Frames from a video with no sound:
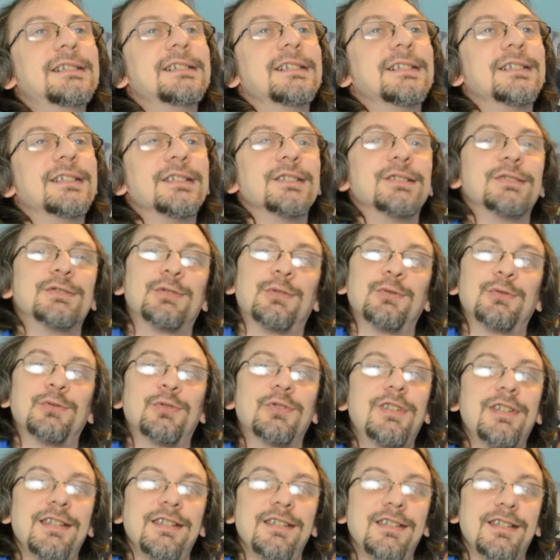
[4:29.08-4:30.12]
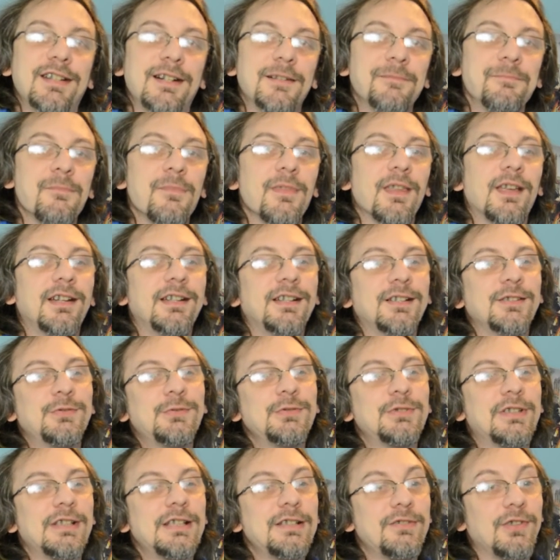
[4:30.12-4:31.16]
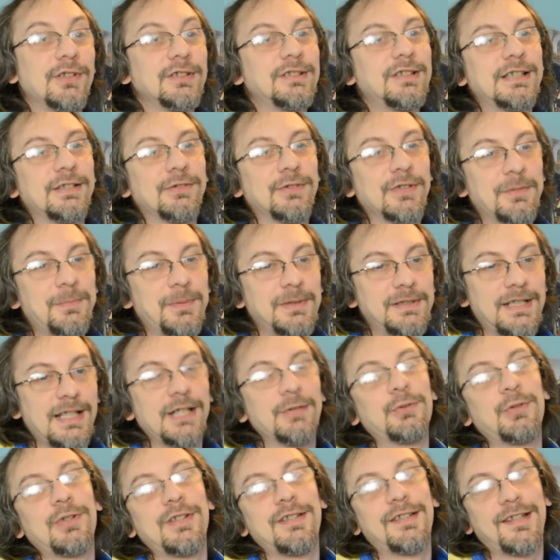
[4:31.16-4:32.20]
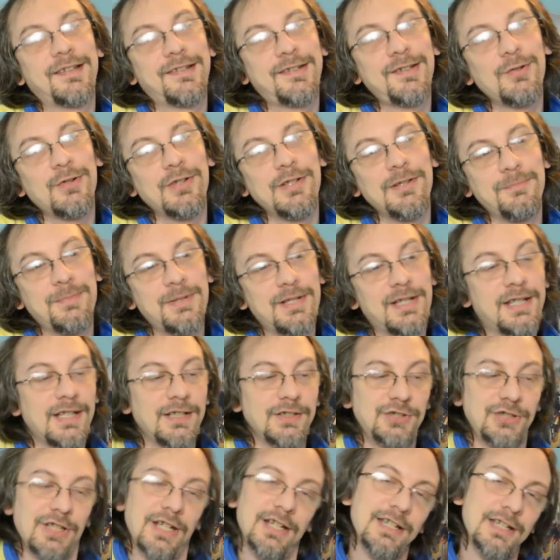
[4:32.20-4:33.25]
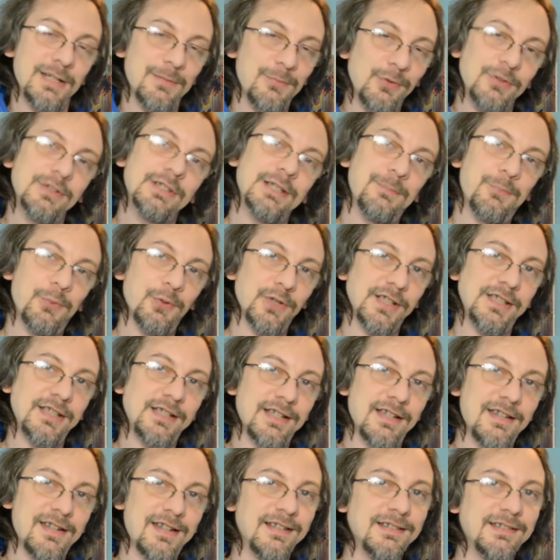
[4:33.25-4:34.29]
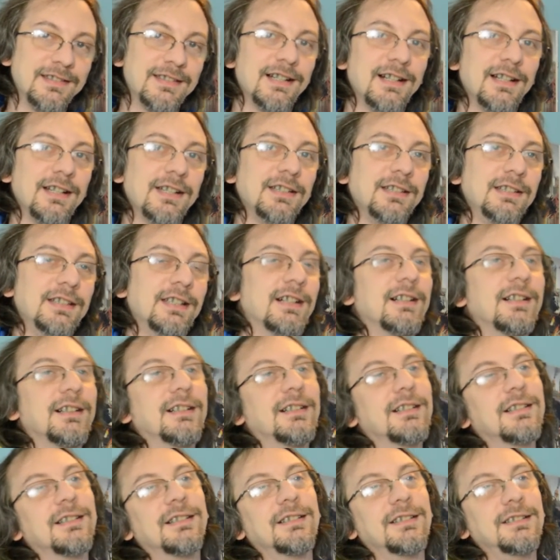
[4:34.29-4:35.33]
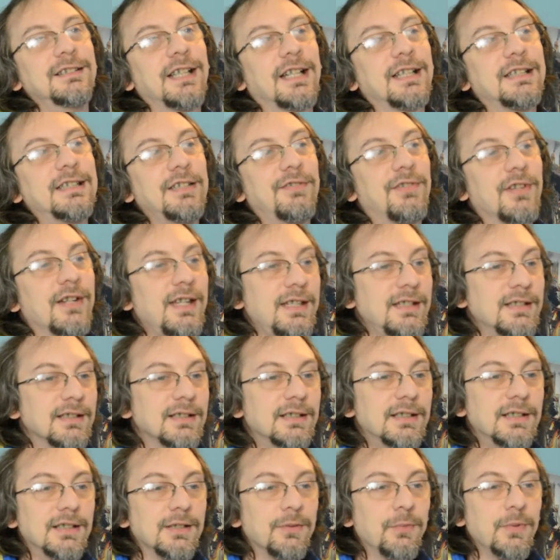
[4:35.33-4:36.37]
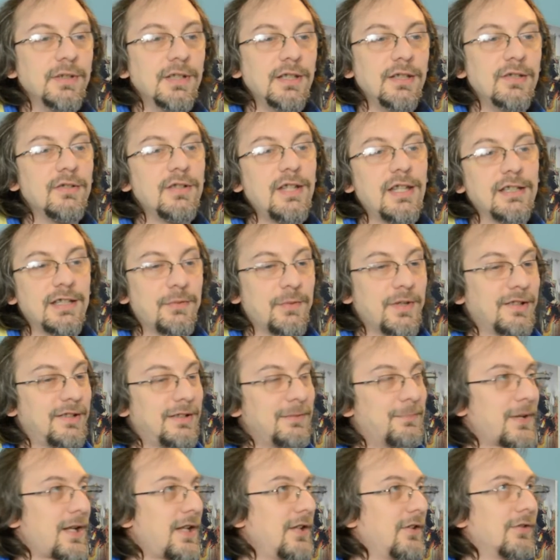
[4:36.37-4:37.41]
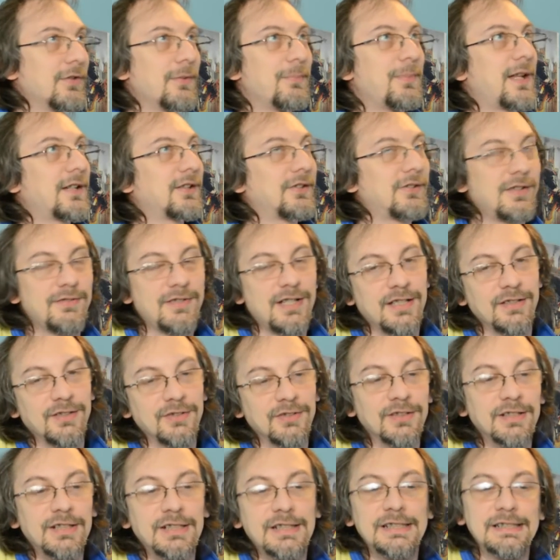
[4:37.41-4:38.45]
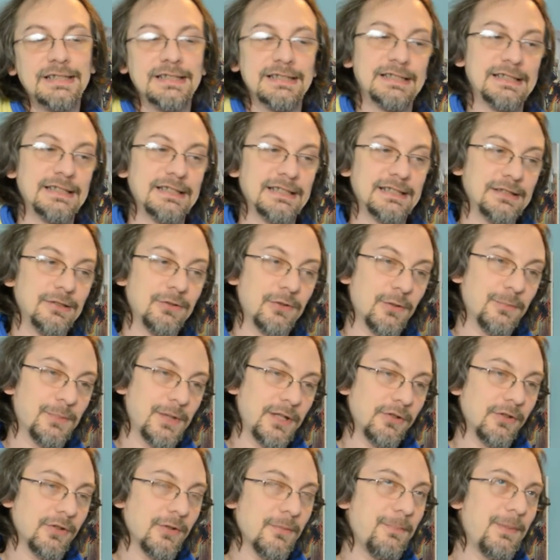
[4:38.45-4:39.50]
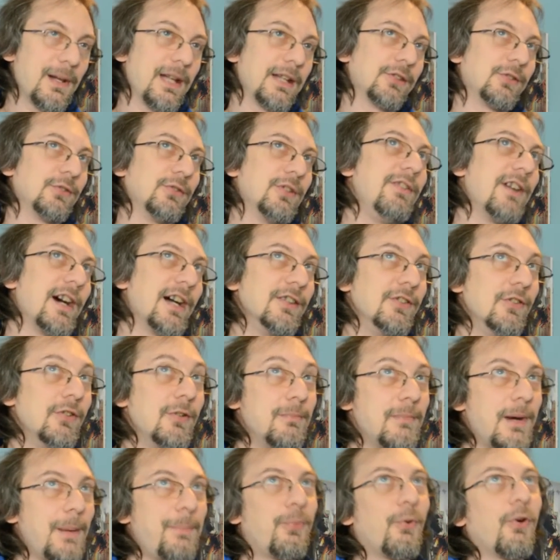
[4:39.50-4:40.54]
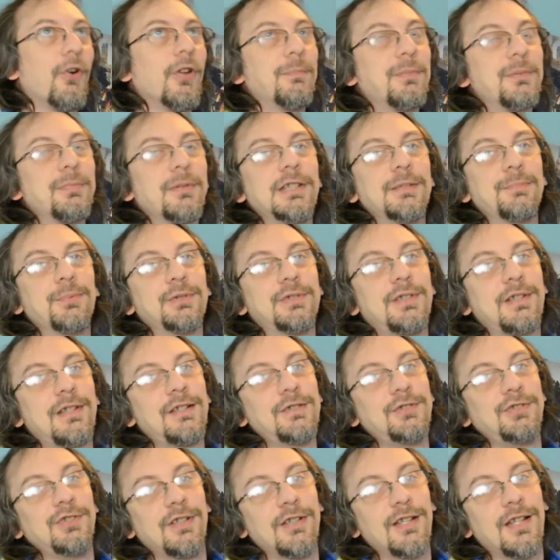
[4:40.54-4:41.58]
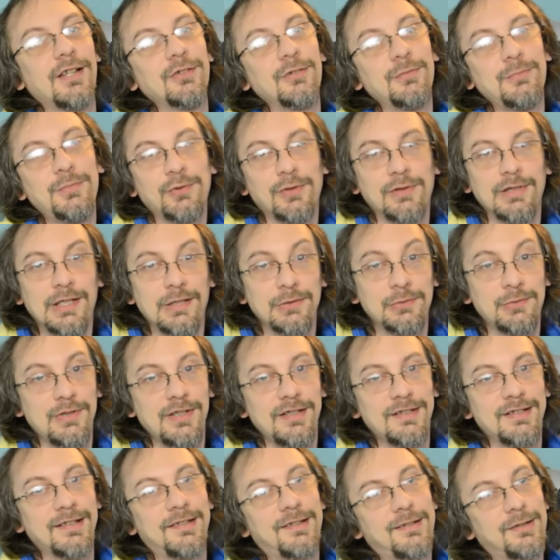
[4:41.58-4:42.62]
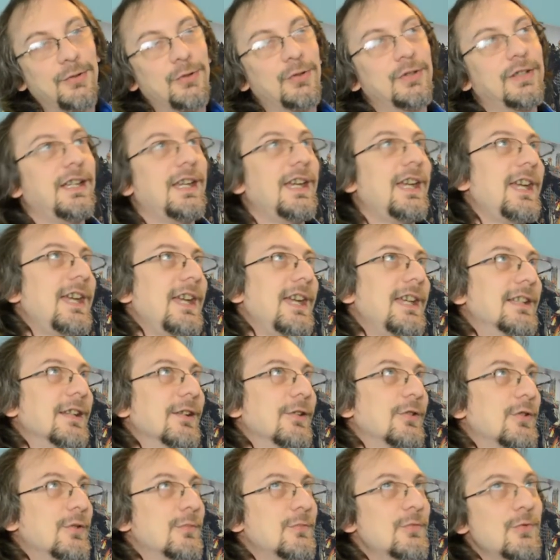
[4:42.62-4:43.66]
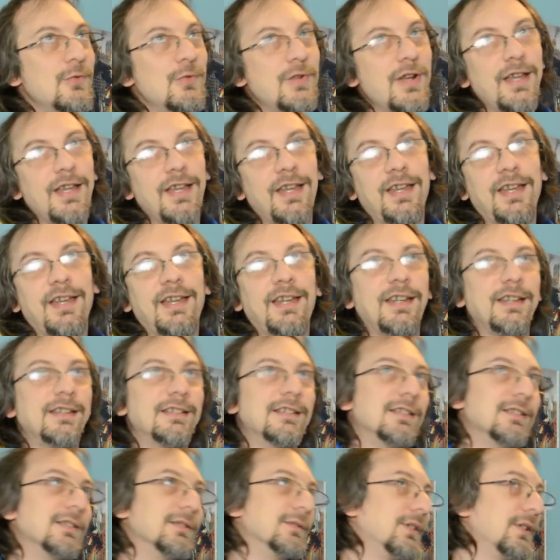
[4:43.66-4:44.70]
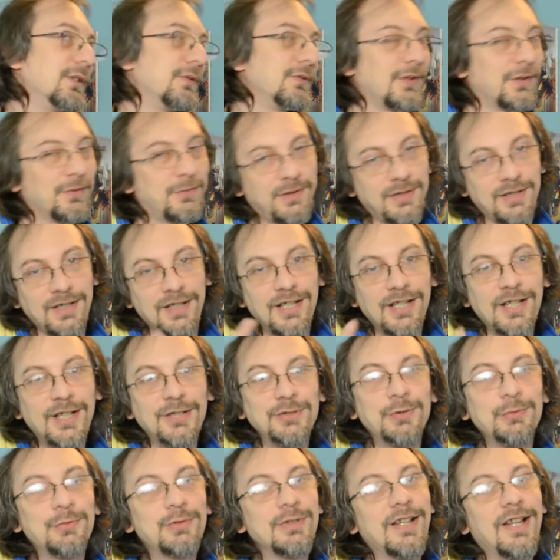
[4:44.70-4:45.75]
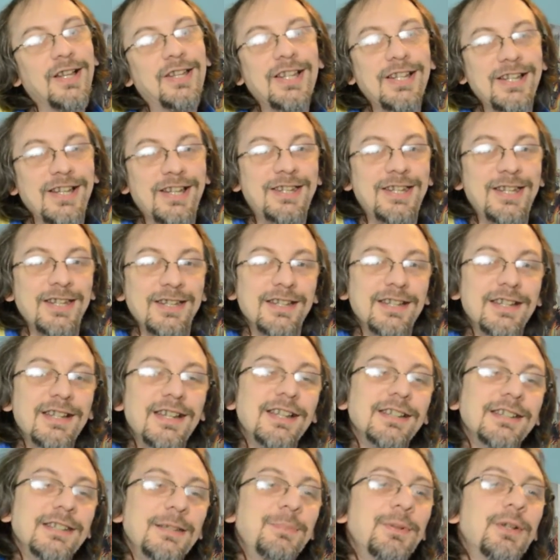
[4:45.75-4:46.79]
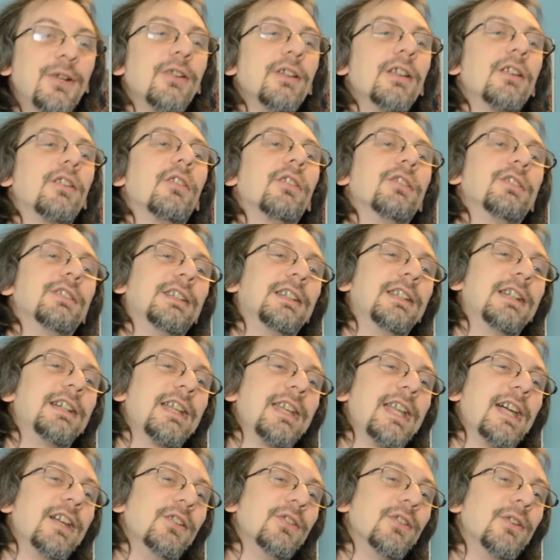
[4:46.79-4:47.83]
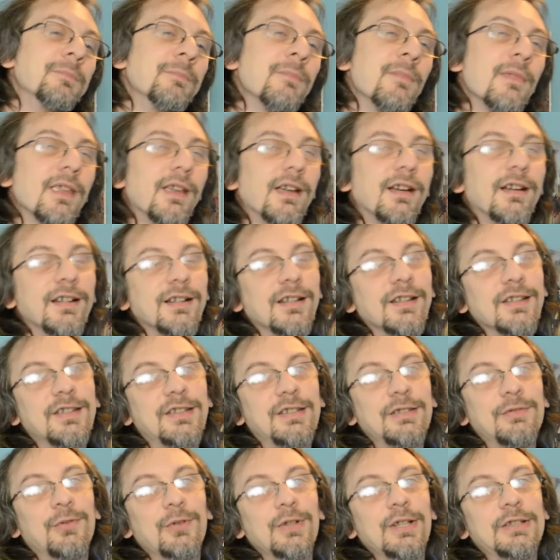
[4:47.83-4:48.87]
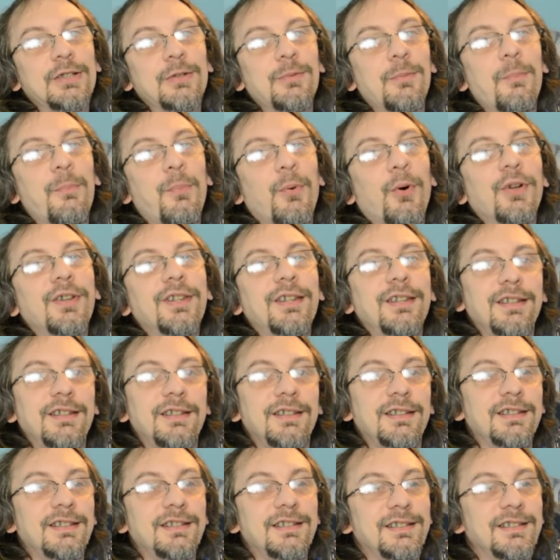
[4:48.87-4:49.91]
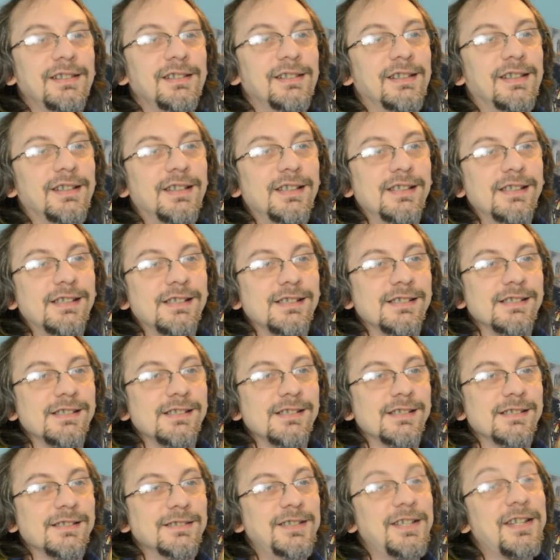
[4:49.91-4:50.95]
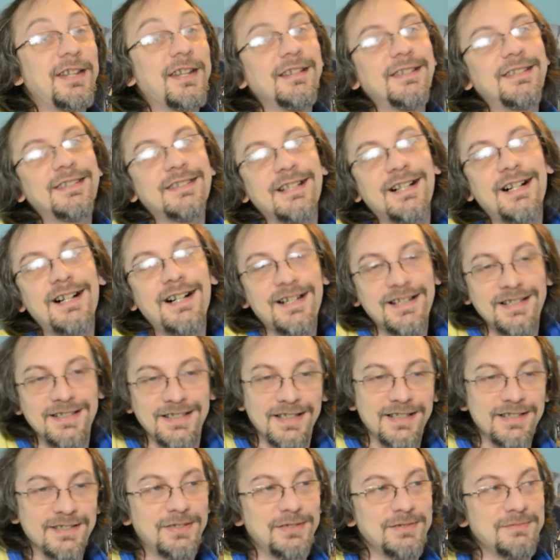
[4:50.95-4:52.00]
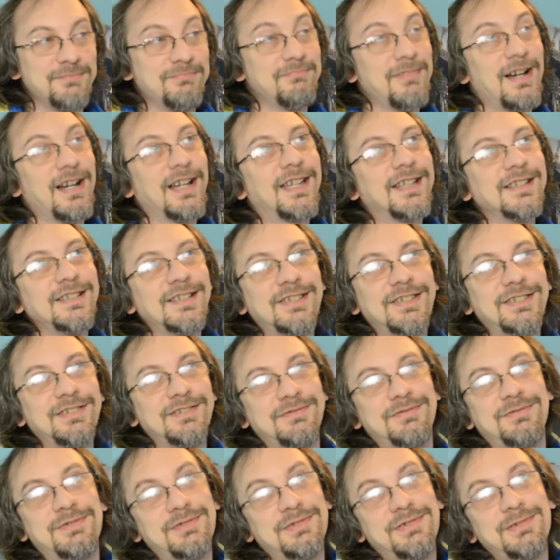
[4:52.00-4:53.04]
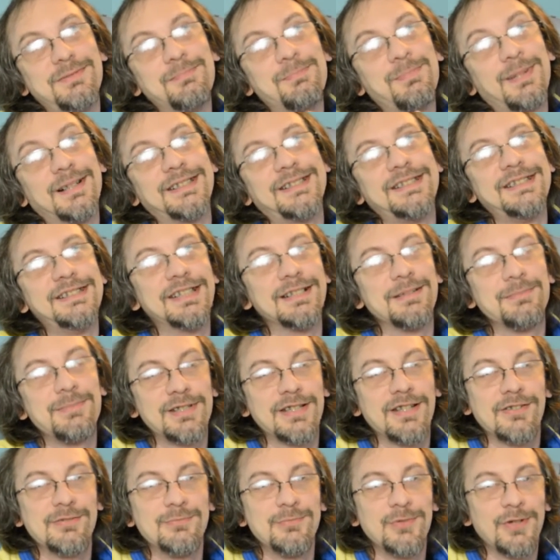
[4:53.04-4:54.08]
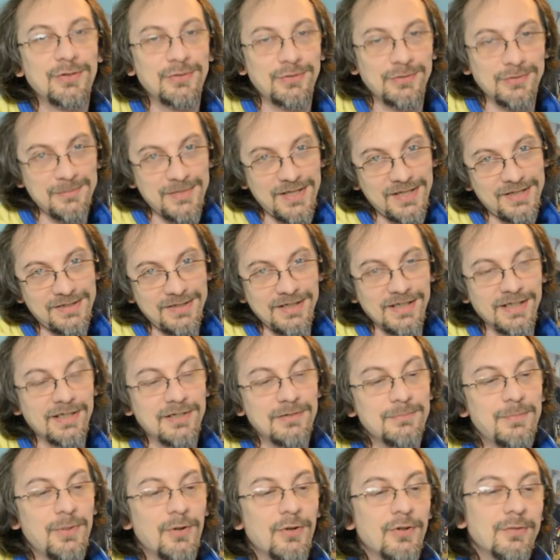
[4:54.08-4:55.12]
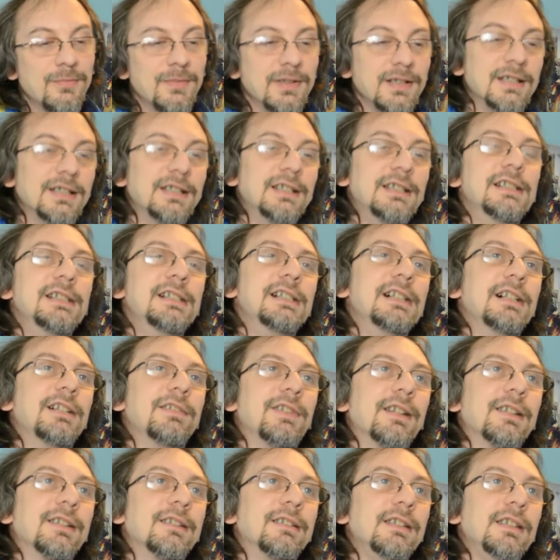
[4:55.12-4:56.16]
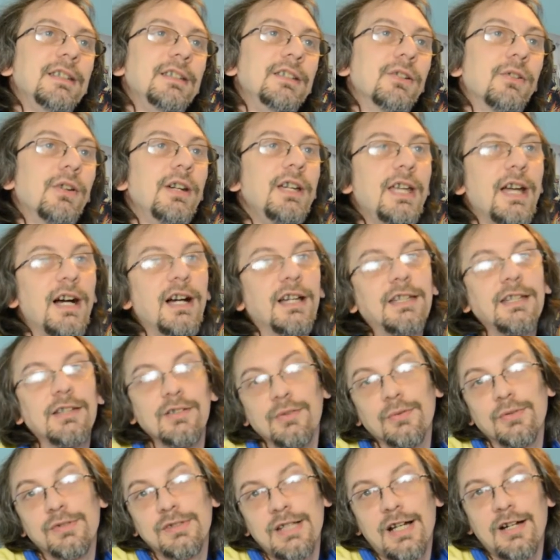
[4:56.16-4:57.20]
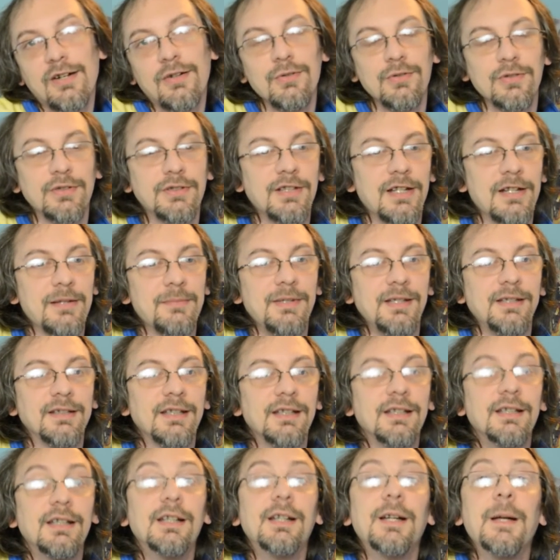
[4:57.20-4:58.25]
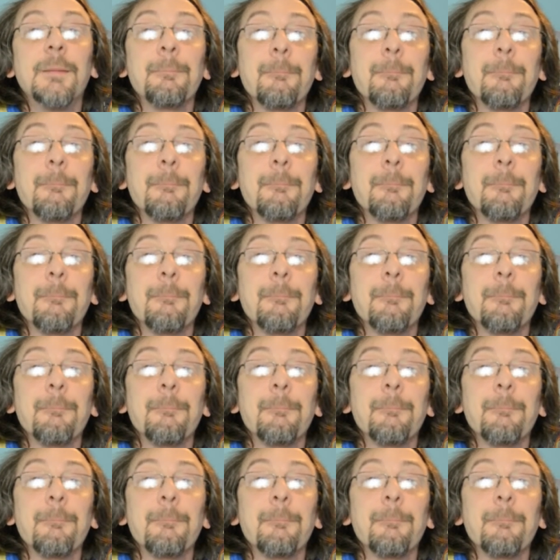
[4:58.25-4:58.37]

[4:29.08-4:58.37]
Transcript: eh, sotto critica, eh, tutte le volte devono aspettare autorizzazioni perché c'è anche molta politica in realtà in, uh, in Active Raid, quindi non è che questi prendono parte o ne vanno eh, loro prendono, partono e vanno, ma poi prima di poter agire hanno bisogno dell'autorizzazione e del comune e del, quindi c'è tutta una serie di, di piccole cose che creano, eh, se volete, un po' di, eh, di realtà e anche, anche, di simpatia, perché comunque sono messi lì anche un po' come fastidio e anche ostacolo, chiaramente.